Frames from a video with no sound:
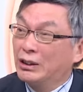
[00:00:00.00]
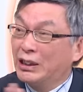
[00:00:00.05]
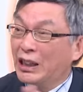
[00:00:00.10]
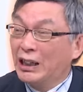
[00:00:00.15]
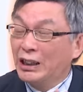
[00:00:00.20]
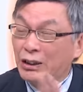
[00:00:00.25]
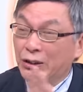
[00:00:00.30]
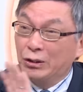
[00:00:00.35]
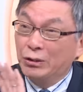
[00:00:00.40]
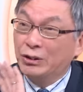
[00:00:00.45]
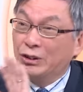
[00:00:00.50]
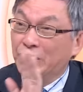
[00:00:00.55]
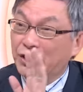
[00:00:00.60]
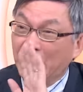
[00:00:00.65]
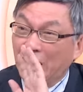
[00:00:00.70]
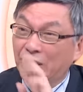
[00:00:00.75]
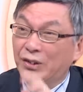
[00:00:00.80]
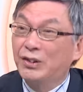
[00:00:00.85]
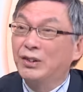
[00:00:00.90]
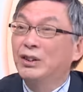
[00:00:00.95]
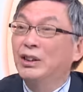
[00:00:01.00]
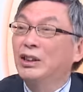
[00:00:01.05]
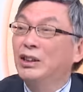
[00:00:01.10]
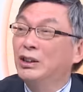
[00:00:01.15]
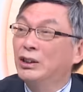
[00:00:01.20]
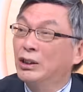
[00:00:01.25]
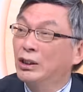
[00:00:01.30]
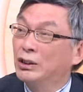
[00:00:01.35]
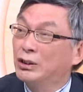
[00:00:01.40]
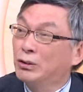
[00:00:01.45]
大概都是这样子的
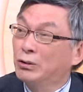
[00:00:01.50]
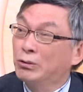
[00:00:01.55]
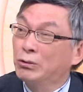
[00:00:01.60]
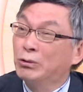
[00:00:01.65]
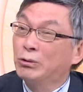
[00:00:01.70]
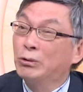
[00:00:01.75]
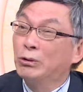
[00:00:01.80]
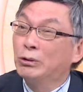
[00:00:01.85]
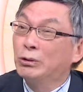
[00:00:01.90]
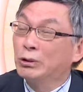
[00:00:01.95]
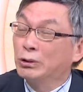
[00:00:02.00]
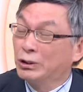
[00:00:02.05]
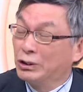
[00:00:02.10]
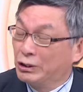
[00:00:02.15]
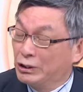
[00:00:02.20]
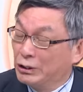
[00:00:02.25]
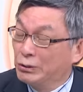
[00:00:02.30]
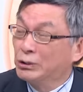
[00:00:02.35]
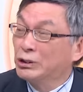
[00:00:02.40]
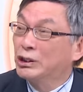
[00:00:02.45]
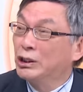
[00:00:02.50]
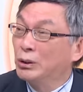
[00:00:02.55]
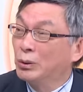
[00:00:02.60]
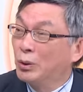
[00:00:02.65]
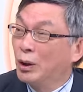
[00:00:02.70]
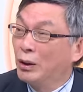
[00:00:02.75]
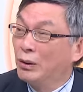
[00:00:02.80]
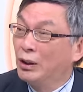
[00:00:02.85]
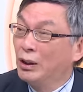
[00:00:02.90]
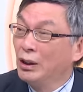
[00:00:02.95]
一个，就是这种情况。